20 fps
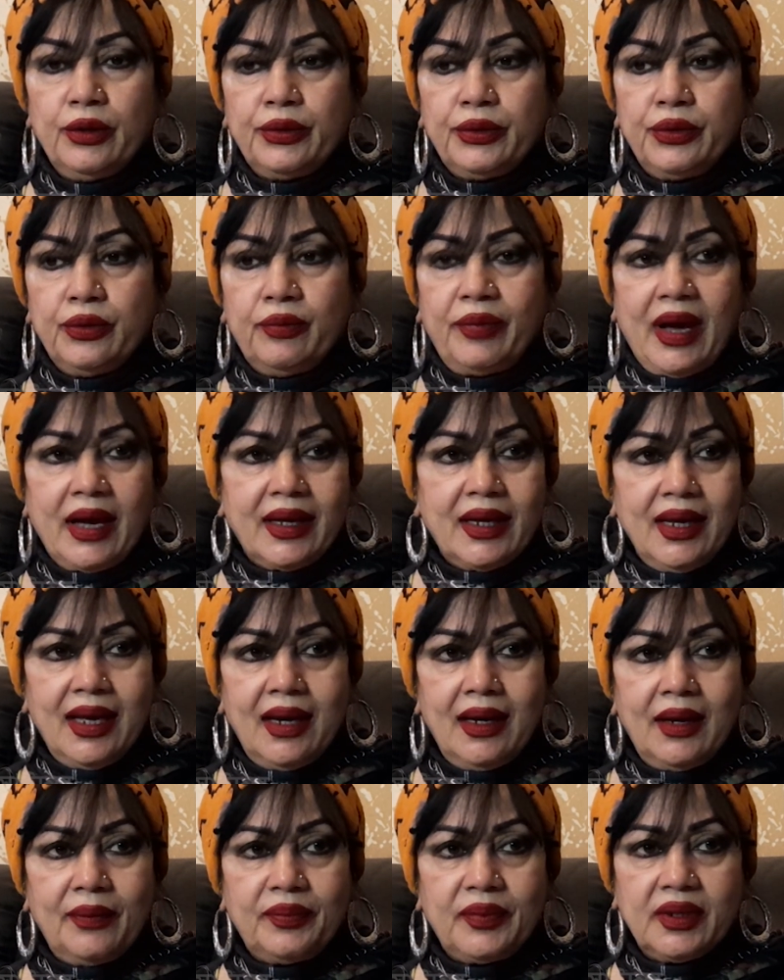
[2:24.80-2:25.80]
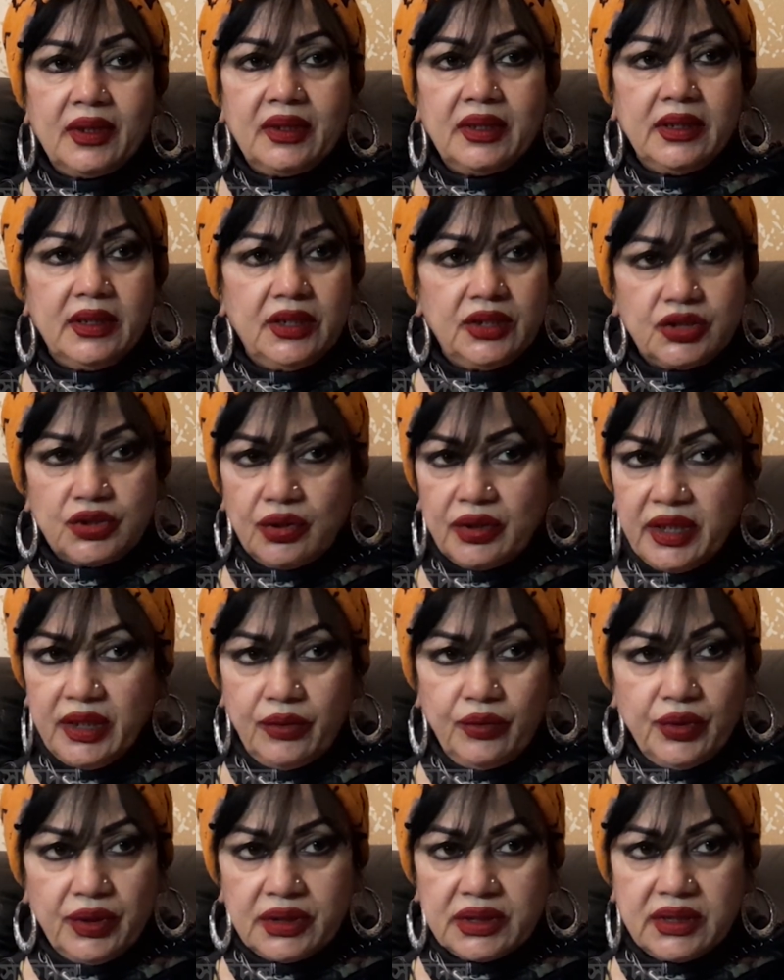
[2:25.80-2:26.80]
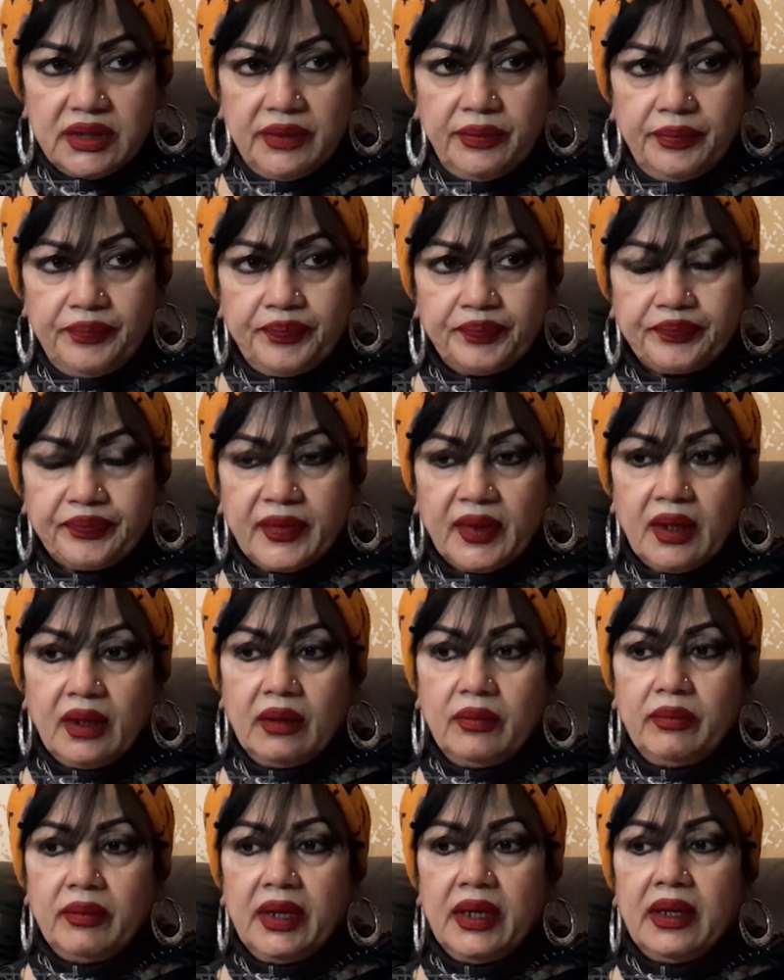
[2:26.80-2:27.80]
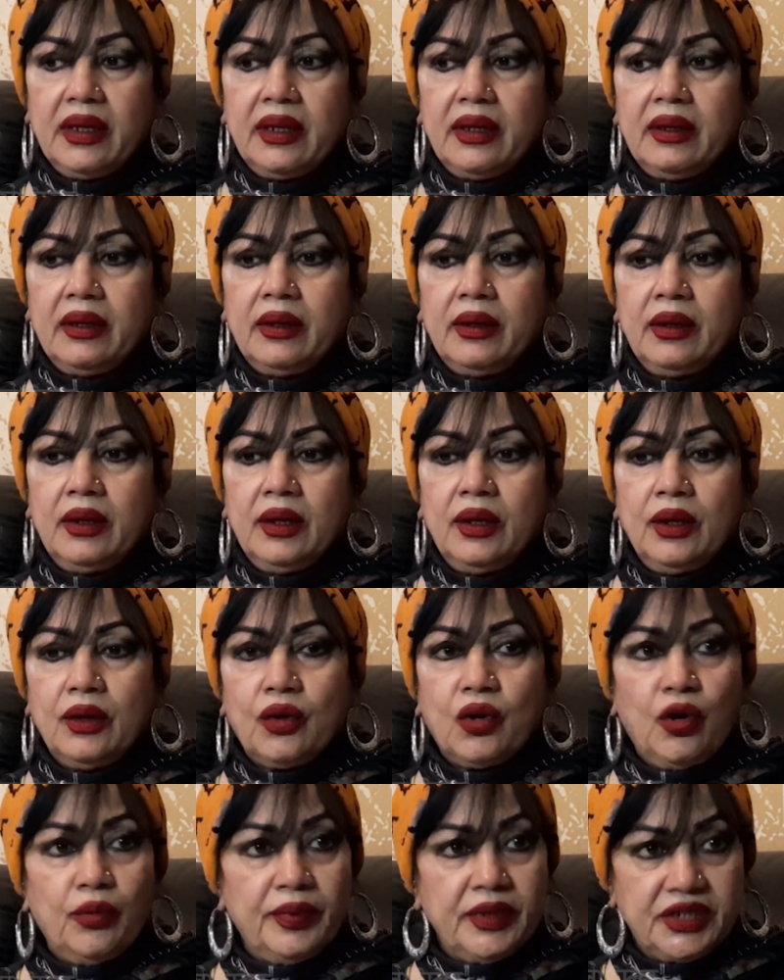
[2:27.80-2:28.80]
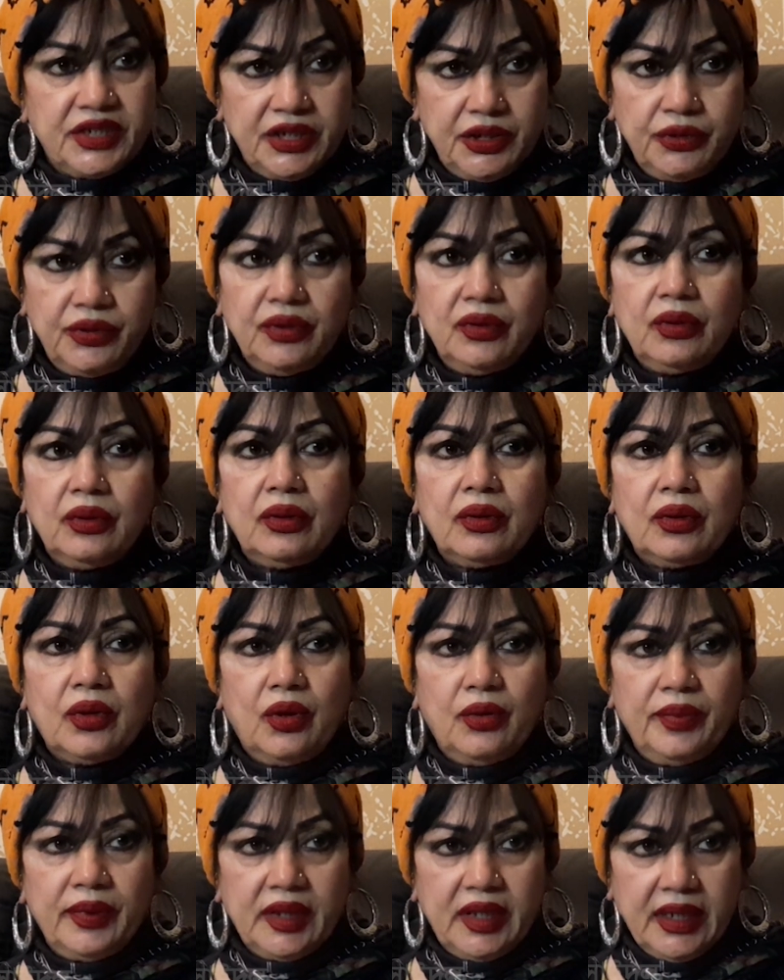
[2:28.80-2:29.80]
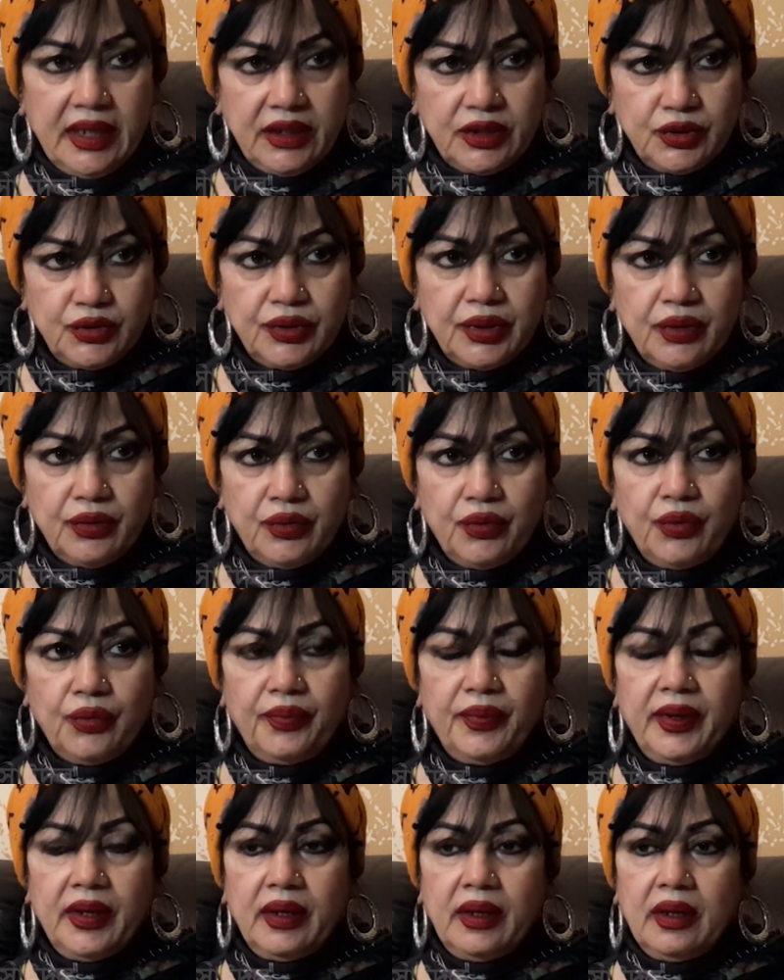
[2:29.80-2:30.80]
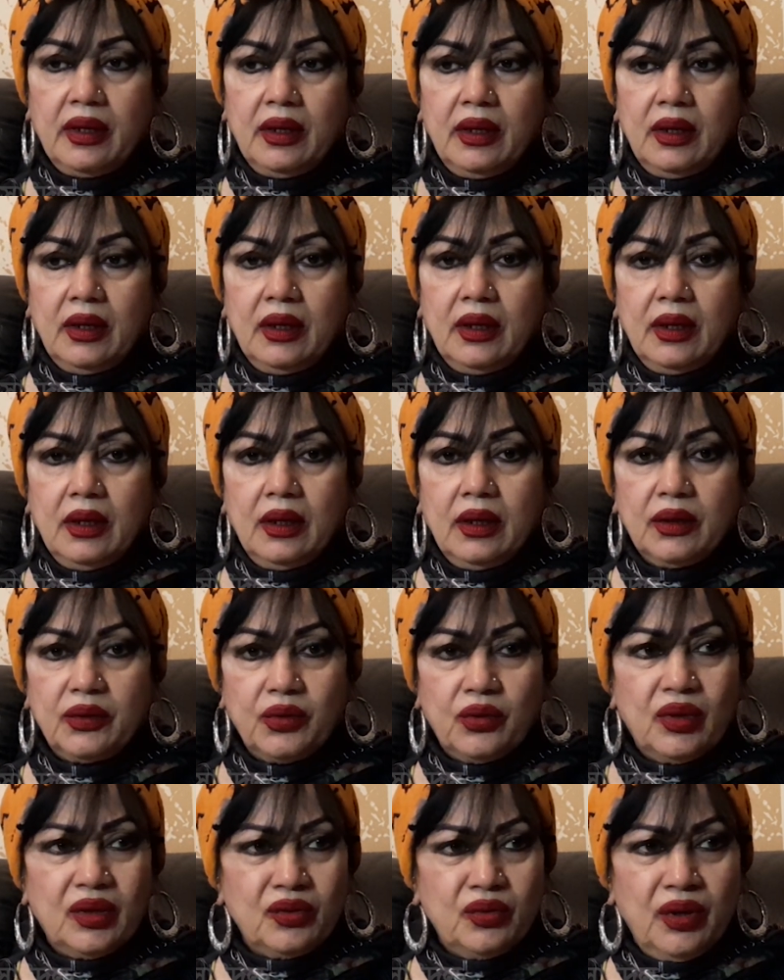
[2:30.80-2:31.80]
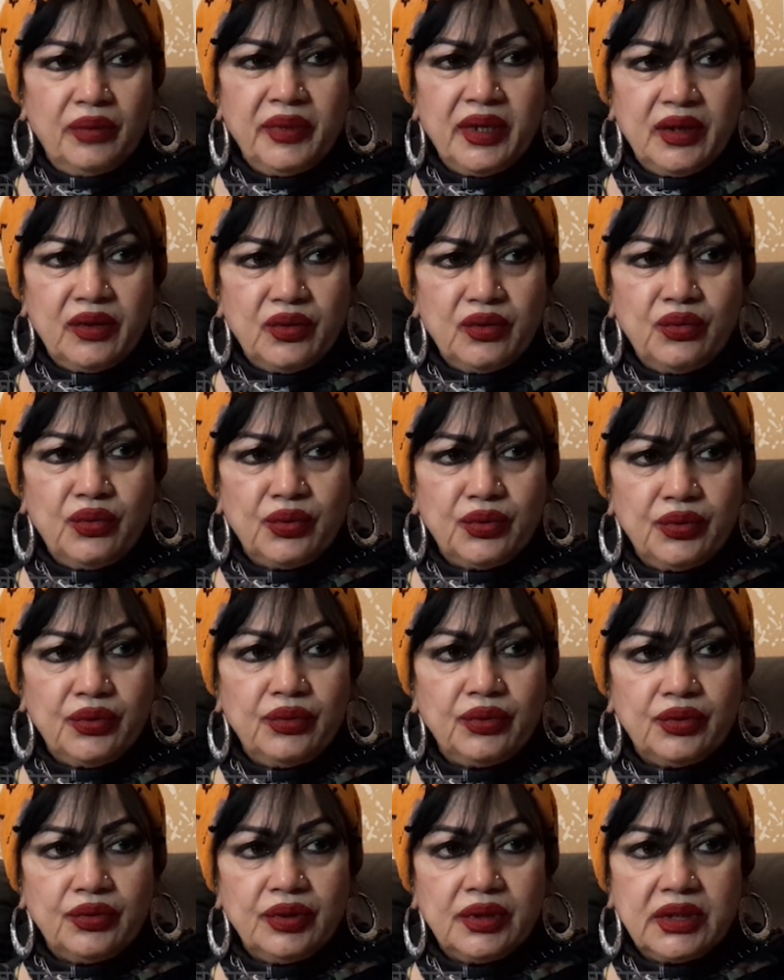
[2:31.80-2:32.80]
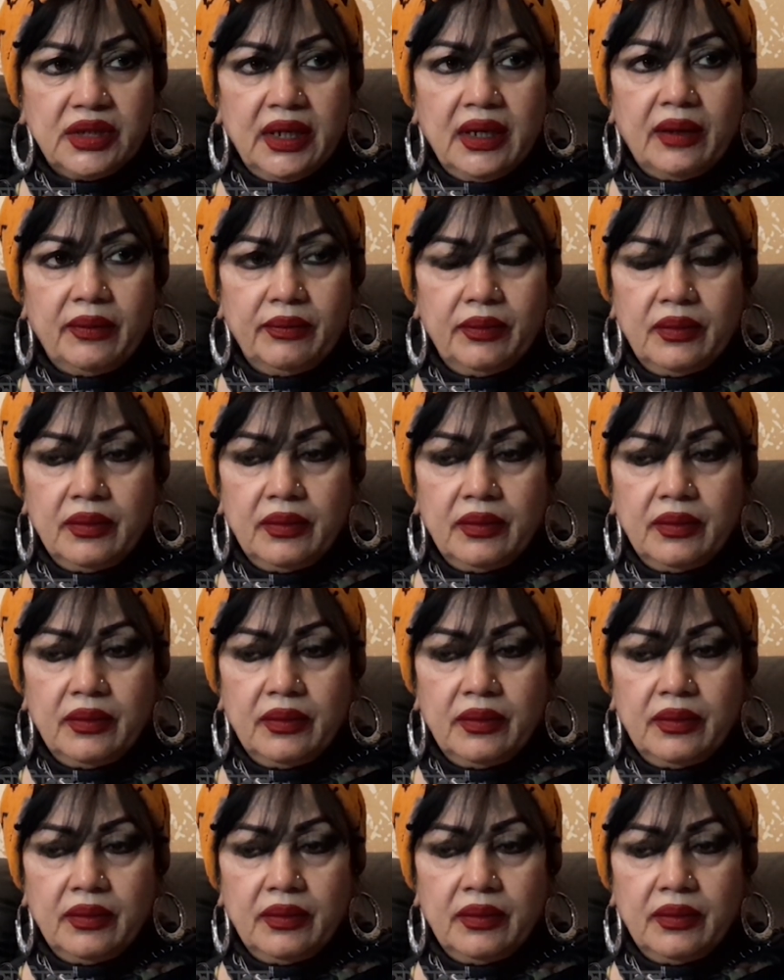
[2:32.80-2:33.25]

তো বাকি আলাপটা দিদির সঙ্গেই করেছে মানে কবে শিডিউল কবে থেকে শুটিং করবে তখন তো আমি একটু নতুন নতুন ছিলাম